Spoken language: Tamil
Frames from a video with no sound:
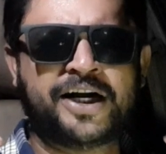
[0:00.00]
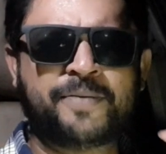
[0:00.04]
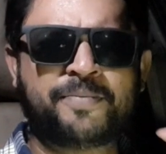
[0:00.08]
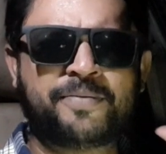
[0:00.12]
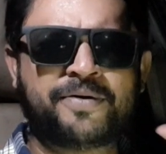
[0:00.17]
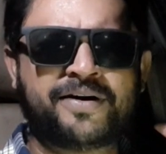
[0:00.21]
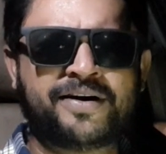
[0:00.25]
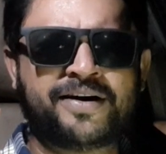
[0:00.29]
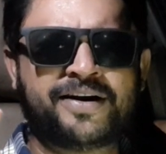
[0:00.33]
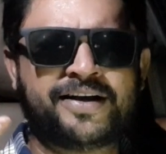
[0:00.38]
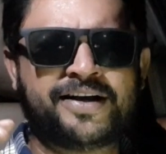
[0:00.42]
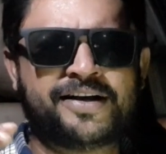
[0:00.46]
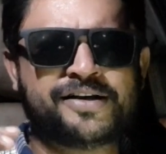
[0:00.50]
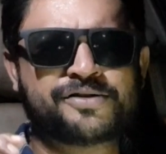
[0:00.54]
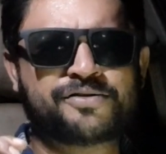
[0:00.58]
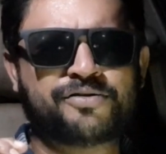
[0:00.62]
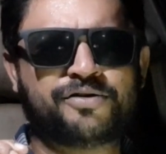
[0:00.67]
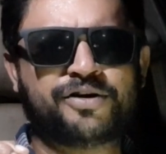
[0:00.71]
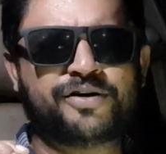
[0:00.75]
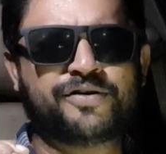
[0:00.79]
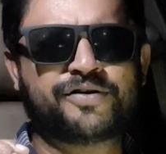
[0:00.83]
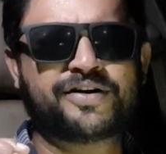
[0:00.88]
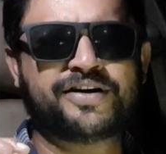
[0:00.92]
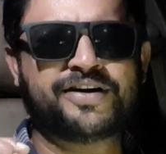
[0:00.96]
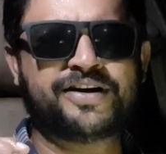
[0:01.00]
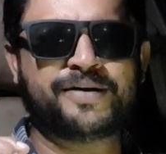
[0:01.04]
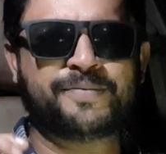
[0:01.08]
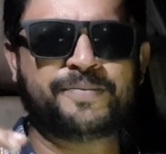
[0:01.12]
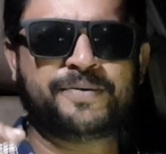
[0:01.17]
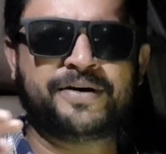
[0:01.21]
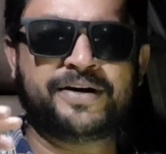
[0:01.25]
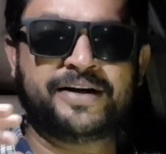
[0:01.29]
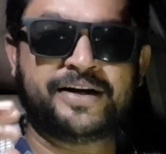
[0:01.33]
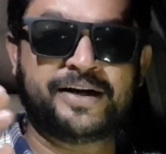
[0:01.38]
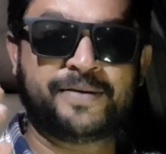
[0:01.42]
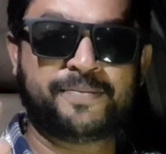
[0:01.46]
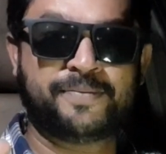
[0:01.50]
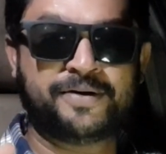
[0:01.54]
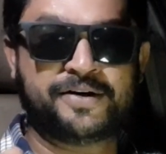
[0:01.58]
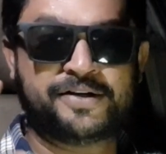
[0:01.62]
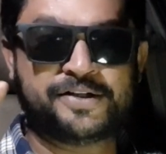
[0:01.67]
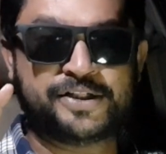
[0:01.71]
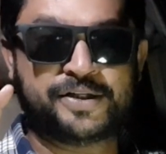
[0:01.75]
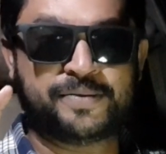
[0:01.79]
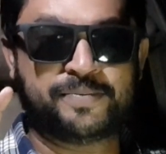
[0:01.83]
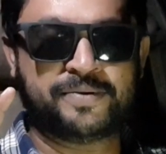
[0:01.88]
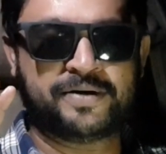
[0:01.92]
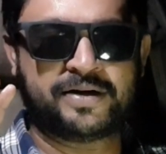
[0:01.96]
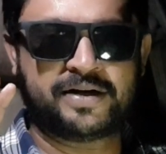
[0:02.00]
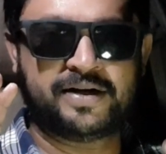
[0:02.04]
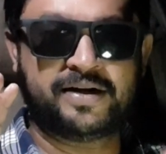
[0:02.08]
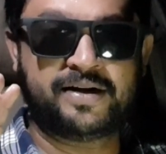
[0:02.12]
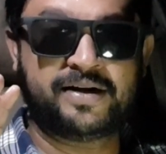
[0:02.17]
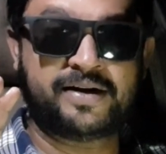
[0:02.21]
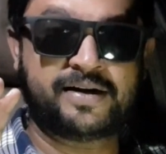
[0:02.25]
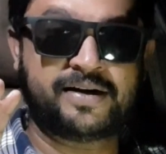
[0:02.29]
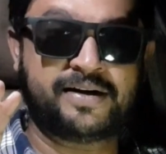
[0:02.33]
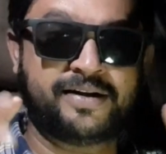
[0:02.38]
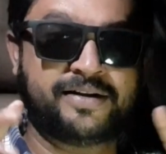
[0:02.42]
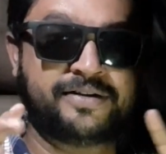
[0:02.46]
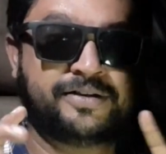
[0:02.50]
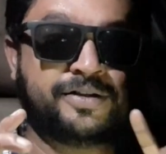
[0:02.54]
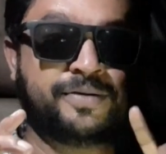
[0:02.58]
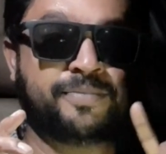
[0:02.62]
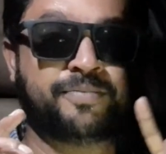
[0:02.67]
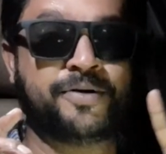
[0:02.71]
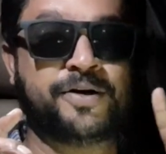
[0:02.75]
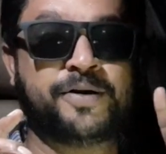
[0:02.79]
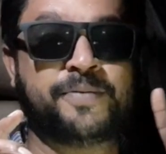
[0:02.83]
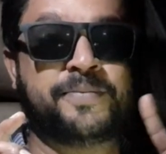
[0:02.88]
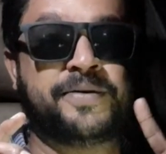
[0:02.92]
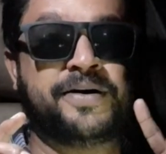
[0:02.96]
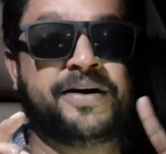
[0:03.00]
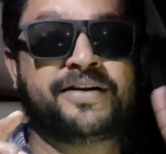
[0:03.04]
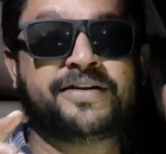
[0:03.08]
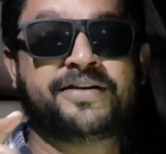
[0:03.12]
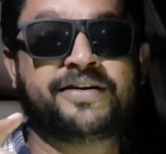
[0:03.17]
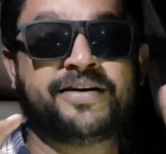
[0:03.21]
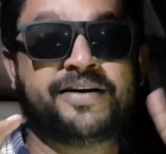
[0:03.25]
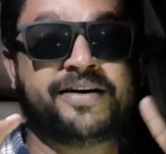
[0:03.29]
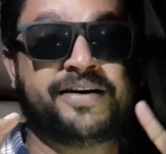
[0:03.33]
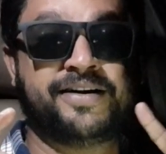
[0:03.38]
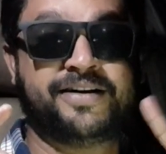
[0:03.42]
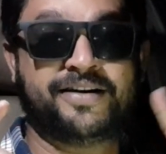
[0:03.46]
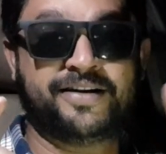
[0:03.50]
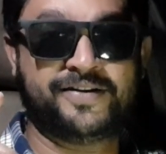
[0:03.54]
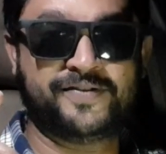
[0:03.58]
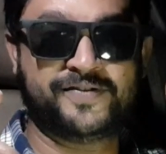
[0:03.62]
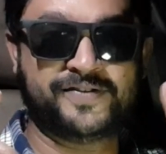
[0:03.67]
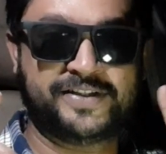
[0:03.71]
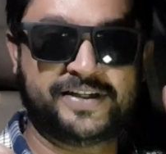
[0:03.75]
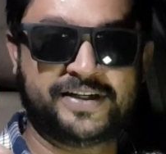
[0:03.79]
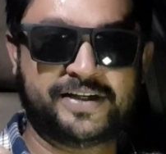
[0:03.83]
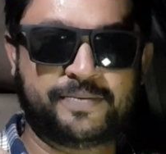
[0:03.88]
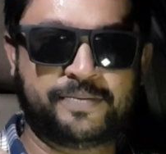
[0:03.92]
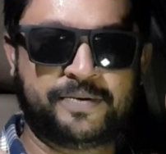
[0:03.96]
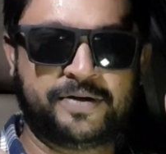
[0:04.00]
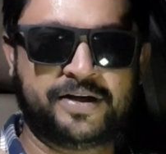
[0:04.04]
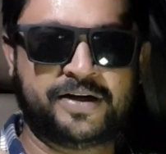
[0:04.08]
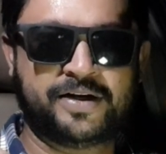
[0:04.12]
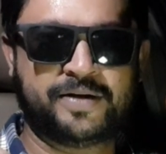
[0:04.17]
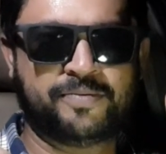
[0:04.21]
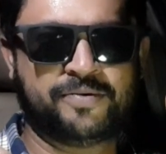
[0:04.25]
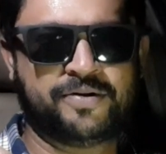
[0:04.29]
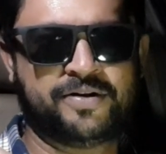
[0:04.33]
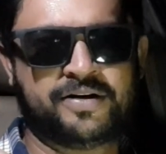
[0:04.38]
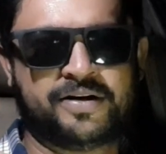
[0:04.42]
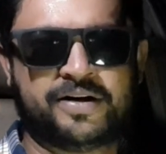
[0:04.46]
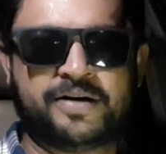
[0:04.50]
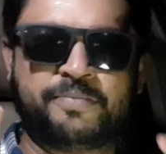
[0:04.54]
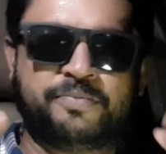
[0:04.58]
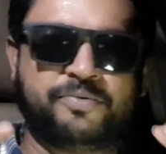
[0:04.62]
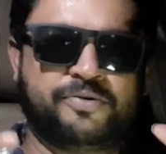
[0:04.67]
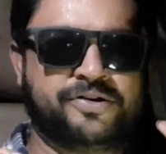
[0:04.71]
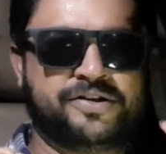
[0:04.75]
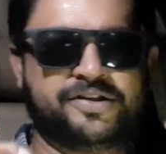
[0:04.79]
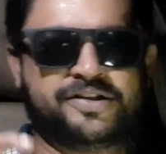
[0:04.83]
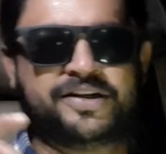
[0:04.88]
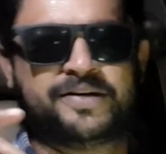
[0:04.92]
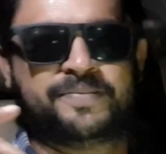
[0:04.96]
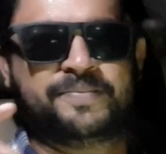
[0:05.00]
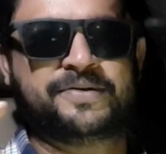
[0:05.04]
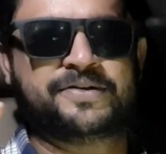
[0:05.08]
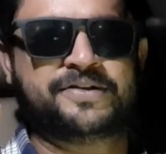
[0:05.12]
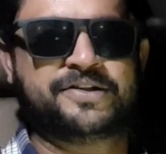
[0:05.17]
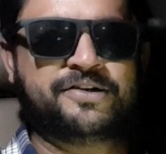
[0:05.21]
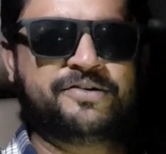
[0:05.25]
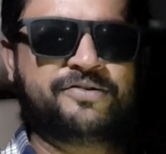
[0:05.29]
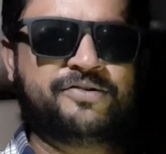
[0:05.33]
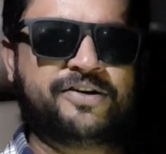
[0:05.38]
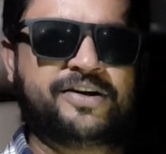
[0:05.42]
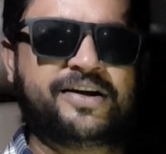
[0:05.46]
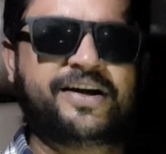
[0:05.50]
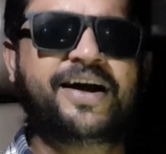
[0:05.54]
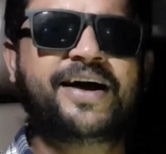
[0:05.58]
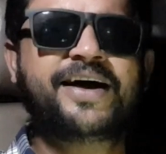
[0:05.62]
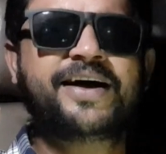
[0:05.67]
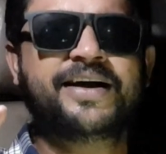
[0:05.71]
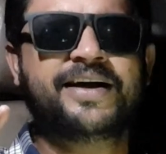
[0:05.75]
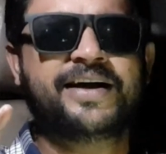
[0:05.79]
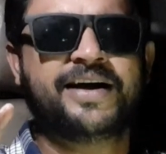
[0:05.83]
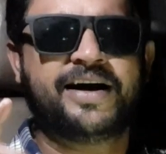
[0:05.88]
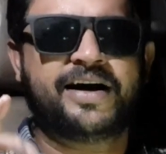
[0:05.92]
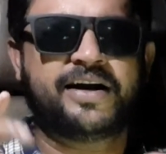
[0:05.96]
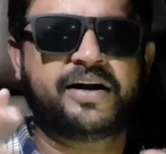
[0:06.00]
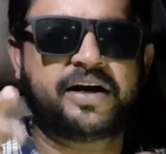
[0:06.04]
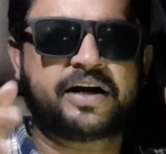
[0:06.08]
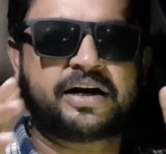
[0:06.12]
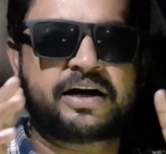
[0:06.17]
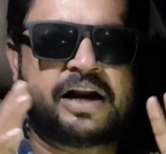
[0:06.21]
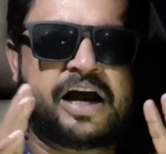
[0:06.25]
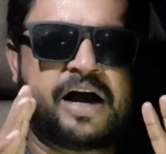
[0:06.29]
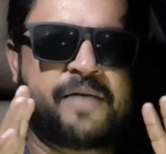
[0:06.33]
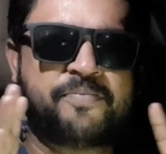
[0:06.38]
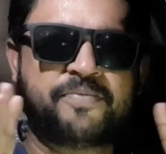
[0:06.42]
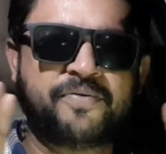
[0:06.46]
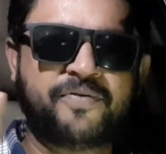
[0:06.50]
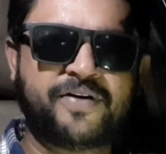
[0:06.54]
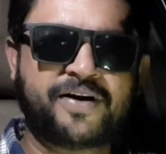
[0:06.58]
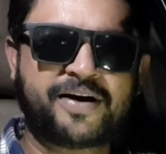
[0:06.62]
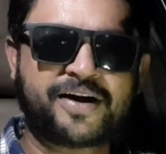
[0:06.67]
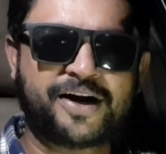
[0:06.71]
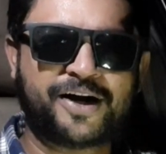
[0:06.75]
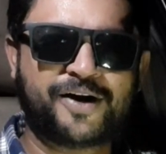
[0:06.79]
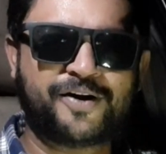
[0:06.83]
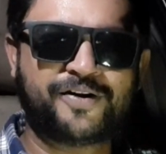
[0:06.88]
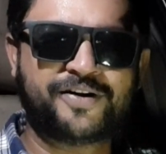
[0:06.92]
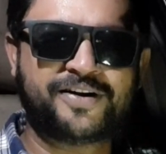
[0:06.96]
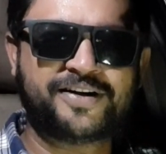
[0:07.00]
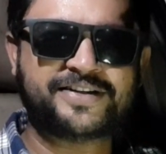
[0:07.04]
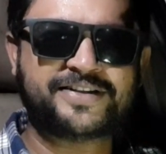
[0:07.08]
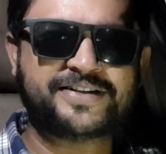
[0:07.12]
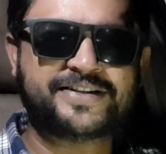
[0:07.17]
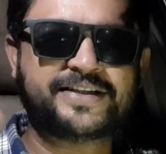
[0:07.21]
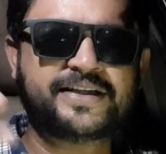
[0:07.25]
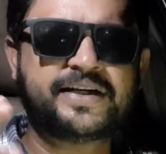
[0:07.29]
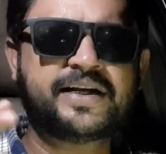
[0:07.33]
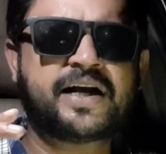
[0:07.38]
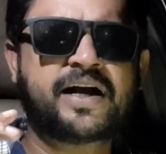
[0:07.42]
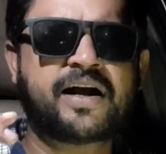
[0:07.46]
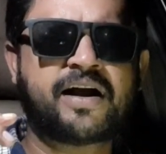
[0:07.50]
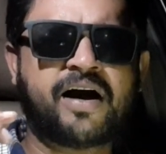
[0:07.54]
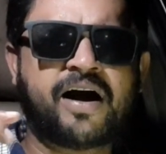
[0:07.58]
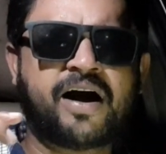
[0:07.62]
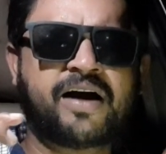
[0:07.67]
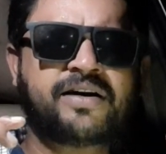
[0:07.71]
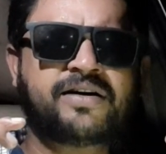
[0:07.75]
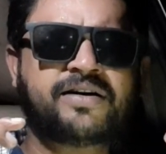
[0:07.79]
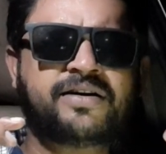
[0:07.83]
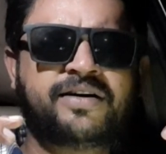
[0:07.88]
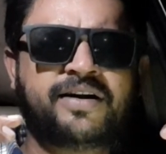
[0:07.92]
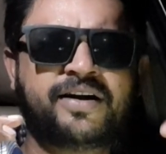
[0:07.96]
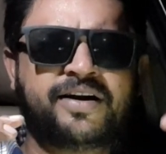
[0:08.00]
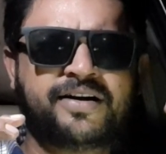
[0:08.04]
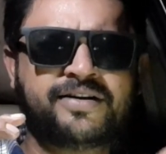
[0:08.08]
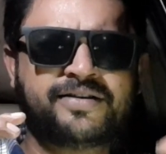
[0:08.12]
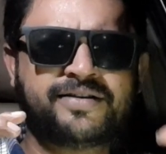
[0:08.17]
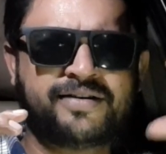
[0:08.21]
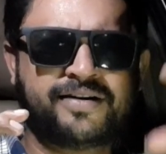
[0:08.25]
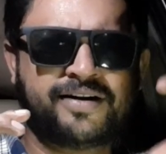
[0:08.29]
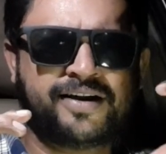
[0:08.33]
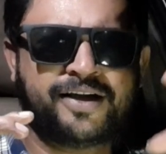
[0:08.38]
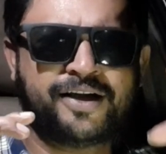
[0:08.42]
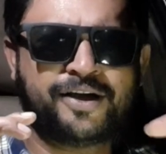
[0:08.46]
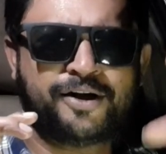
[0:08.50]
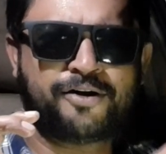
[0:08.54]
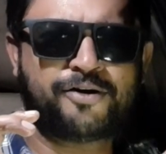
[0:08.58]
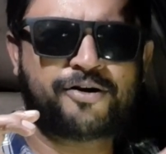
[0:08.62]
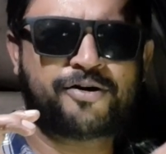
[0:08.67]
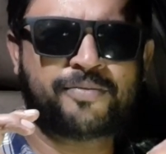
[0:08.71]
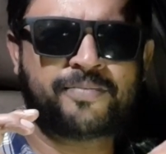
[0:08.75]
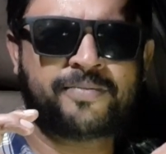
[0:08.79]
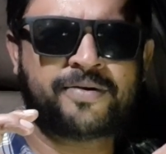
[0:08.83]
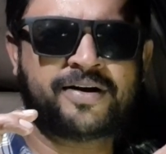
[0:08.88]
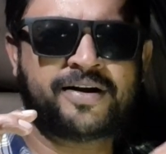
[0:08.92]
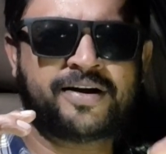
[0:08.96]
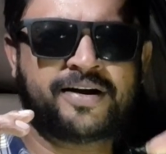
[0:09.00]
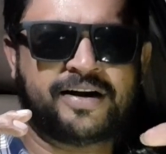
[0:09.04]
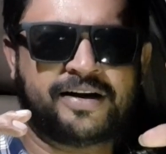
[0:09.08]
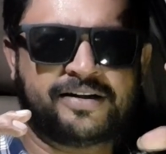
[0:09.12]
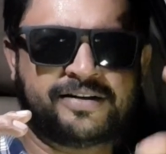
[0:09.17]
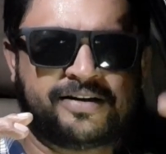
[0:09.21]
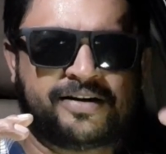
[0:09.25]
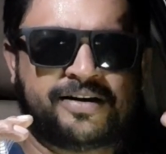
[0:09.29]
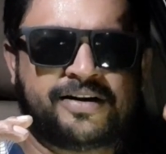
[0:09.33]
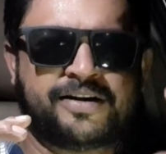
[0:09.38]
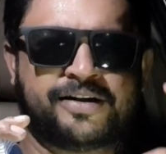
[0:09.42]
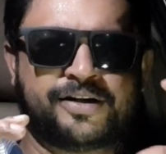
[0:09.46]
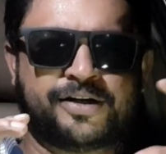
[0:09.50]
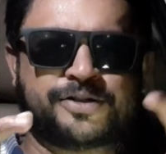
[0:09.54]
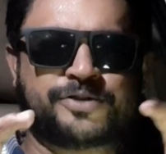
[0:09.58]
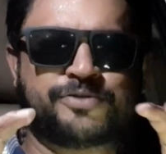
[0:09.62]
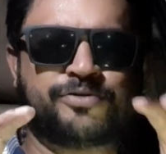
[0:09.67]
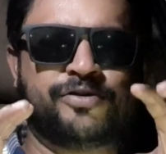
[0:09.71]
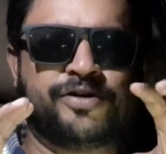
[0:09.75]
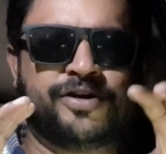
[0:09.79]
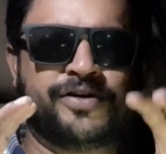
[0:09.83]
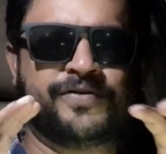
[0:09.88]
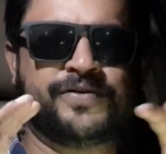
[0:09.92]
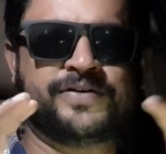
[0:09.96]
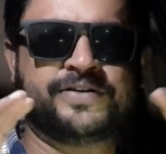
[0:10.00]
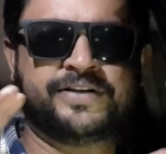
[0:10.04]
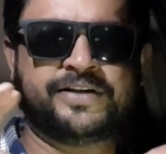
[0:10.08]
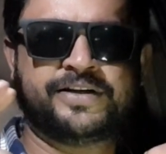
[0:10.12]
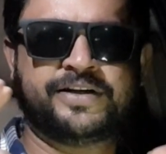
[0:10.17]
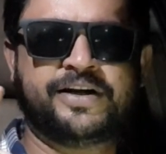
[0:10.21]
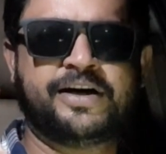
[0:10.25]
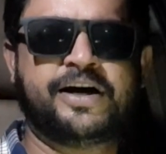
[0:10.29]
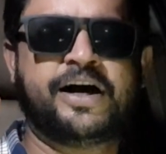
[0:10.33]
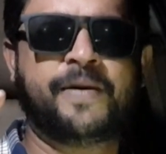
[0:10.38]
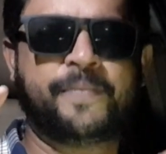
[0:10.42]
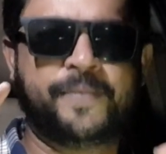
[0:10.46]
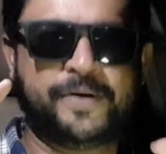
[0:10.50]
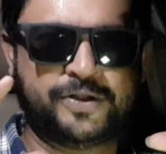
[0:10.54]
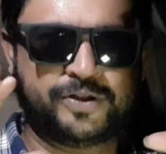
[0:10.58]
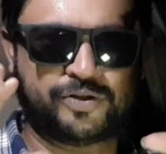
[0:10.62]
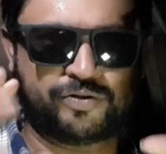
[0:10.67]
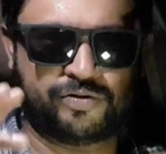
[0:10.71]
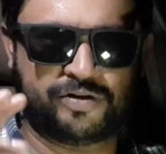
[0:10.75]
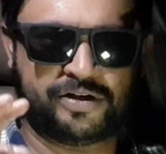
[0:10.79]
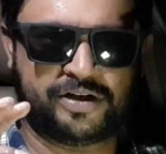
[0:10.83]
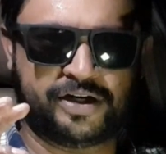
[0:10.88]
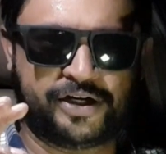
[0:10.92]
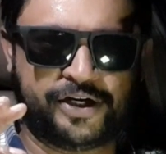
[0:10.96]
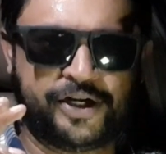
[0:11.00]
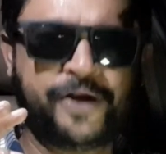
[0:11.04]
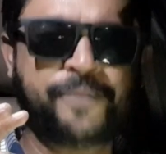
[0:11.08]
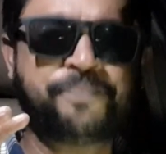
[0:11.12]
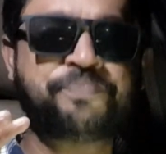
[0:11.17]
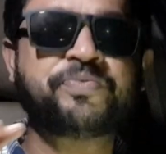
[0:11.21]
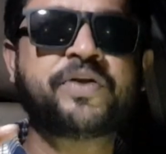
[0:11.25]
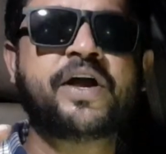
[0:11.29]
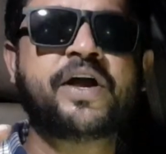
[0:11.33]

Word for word: கண்டிப்பாக எல்லாம் சொல்ல வராரு அப்படின்னு நிறைய பேர் நினச்சிருப்பாங்க ஆனால் அந்த மாதிரி மனிதர் கிடையாது விஜய் அப்படிங்கிற போது நான் புரிஞ்சுக்கிட்டேன் பேசின உடனே ஆனால் கிளாப் வேறு லெவலில் இருந்துச்சு காட்டில் இதெல்லாம் இருக்குமே அதனால தான் சொல்ல வந்தேன் அப்படின்னு சொன்னார்